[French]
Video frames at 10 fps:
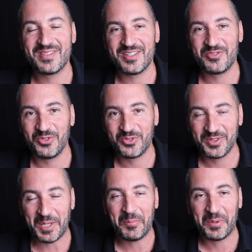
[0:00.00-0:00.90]
astuces
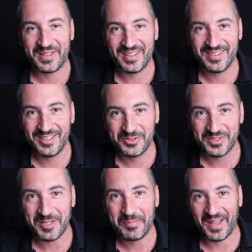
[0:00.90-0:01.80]
totalement inédites juste
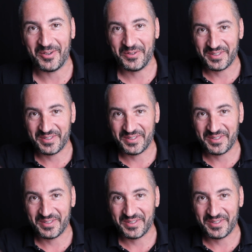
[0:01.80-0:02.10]
après le